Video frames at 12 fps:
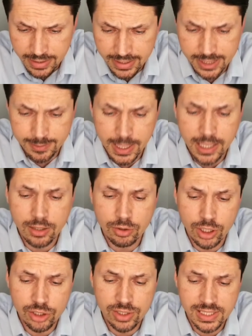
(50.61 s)
Zmiana
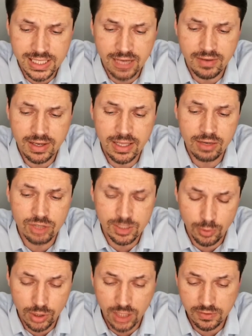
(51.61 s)
dotyczy stawek dla
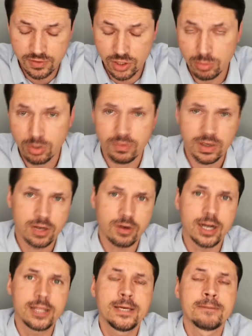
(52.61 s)
gospodarstw domowych.
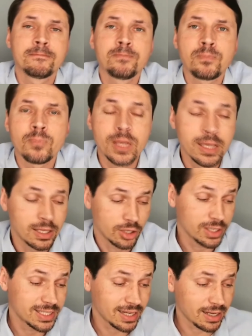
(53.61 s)
Kochani,
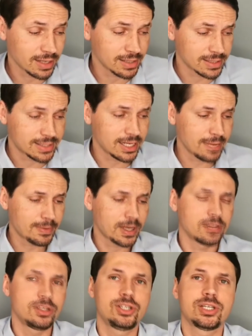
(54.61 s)
to jest taka
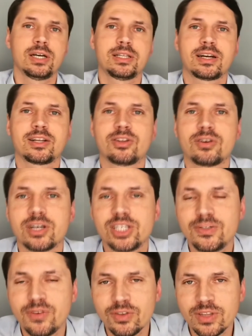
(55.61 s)
zlepka dzisiaj, taka trochę
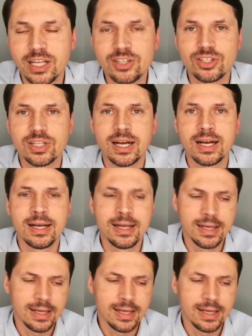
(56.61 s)
świąteczna.